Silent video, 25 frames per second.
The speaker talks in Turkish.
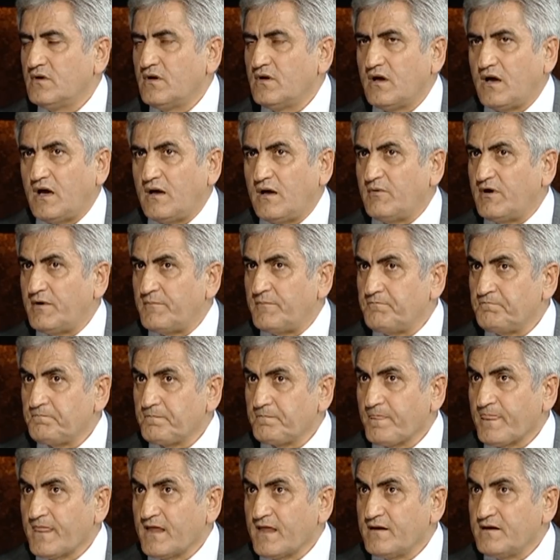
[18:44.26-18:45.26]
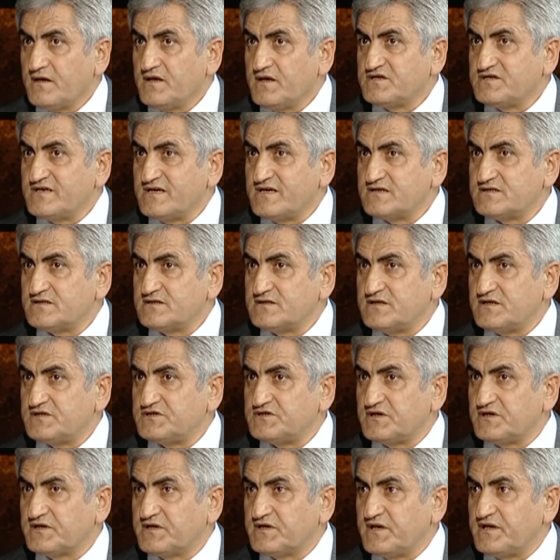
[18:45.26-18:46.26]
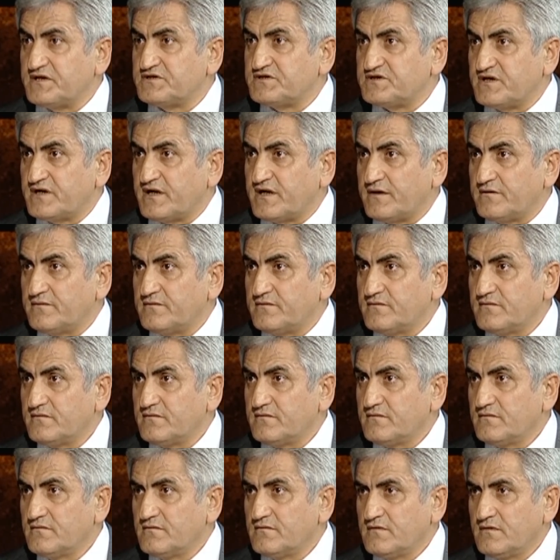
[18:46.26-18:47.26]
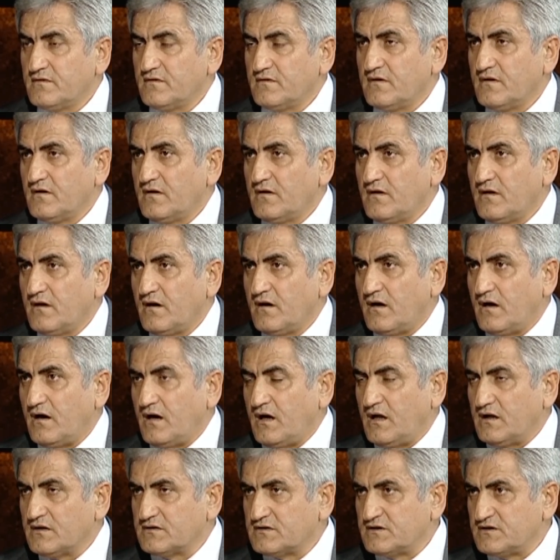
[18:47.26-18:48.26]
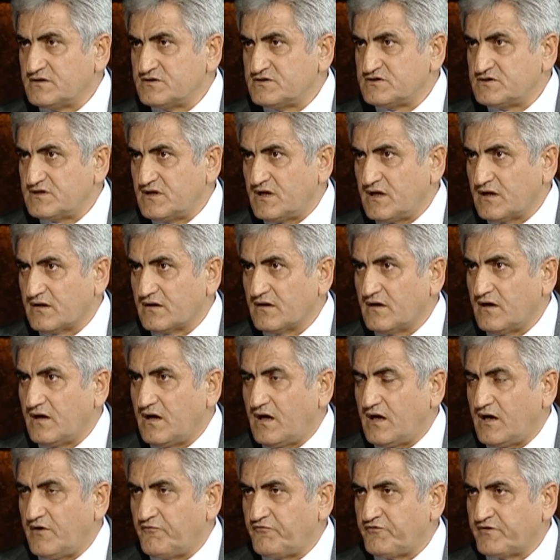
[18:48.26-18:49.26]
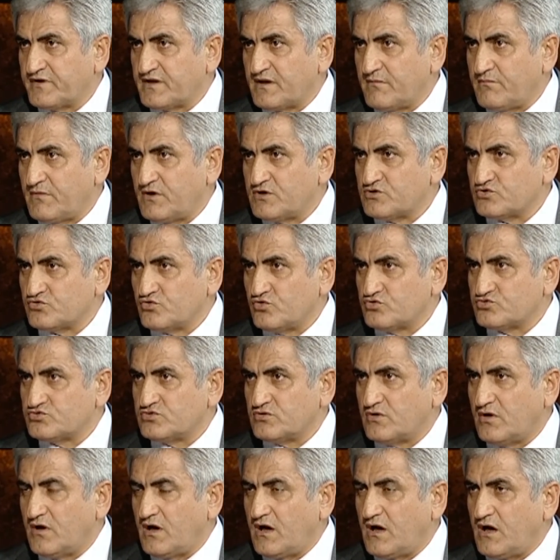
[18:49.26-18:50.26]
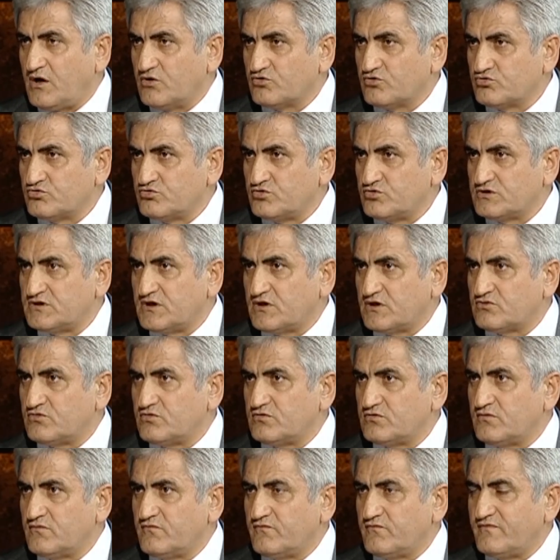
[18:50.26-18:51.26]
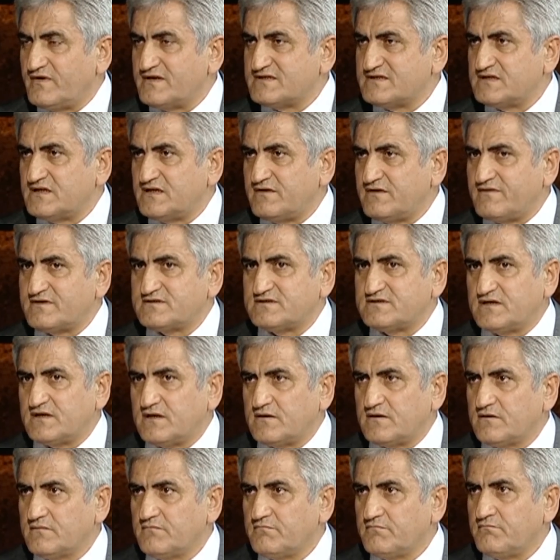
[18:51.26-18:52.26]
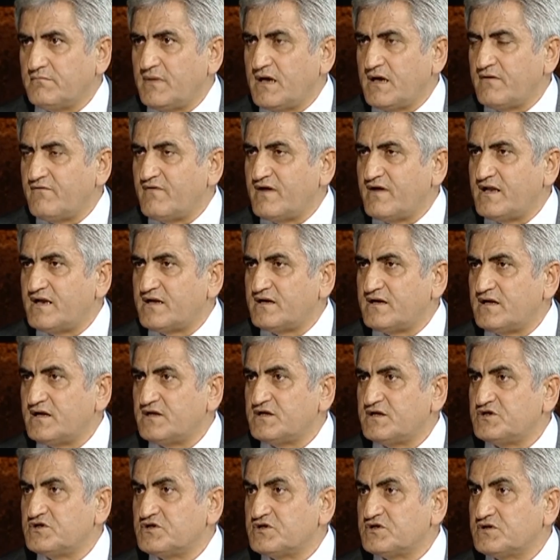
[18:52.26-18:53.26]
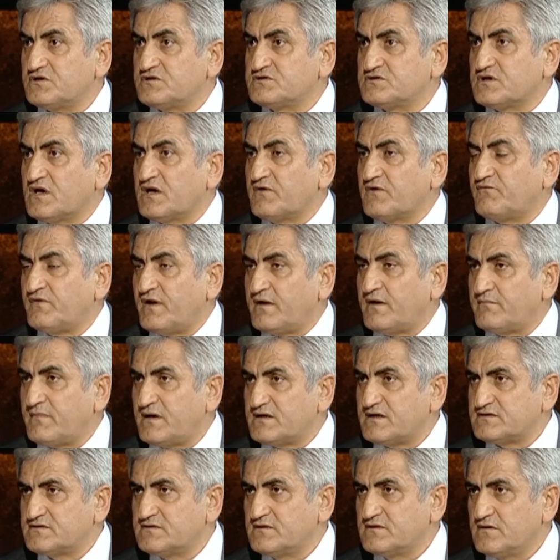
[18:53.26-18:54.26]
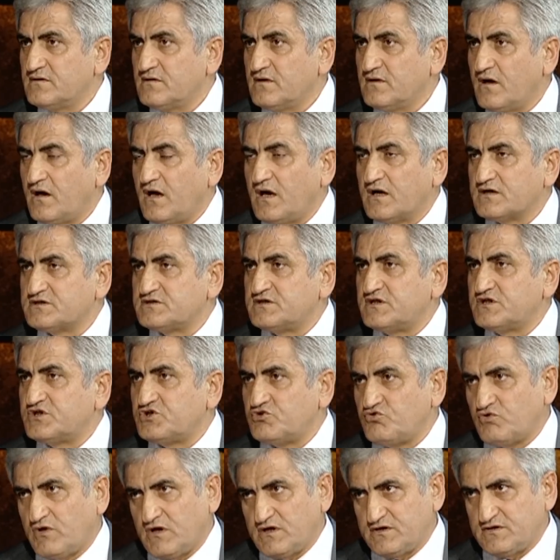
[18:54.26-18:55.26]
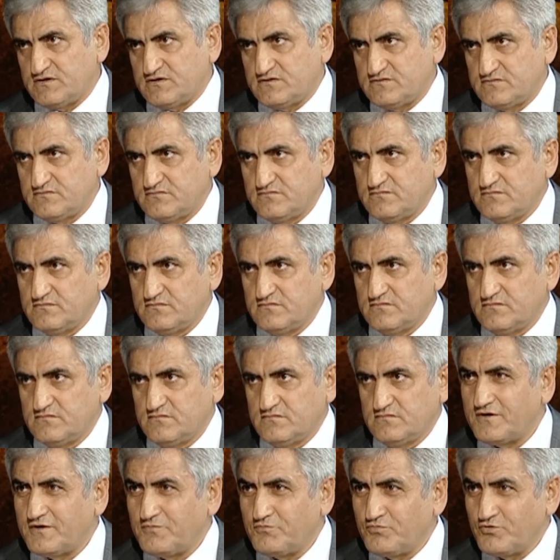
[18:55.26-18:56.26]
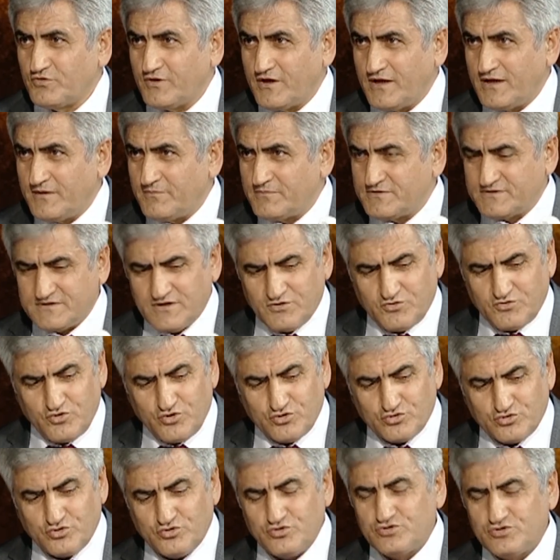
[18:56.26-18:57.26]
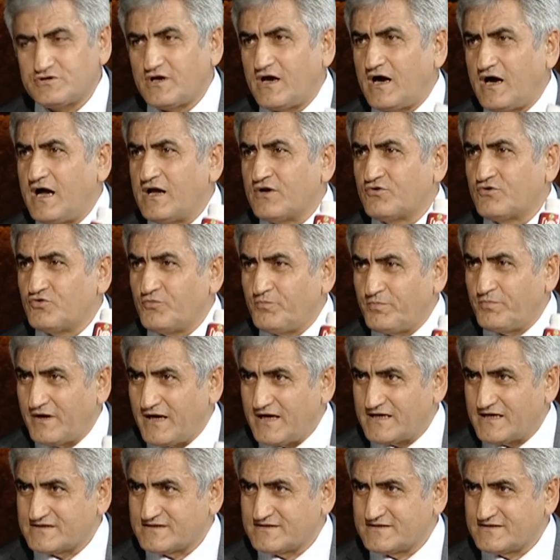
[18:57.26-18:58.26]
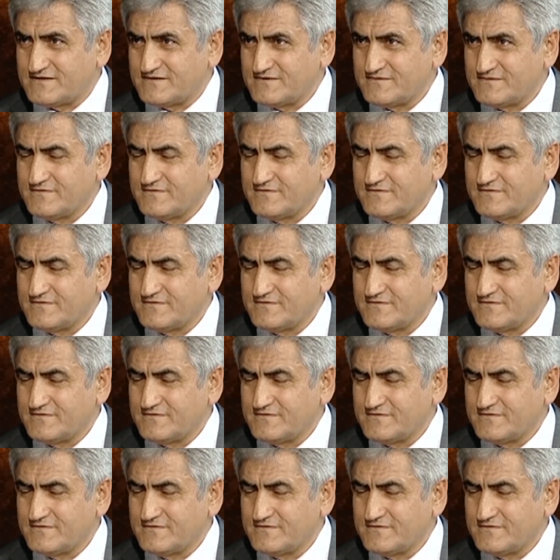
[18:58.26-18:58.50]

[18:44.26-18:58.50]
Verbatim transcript: Ama içerisinde şeker içeren altın çilek, Afrika mangosu, ahududu ketonu vesaire vesaire meyvelerle zayıflanmaz. Aksine kilo alınır. Bu evet. elimizde gördüğünüz IQ Plus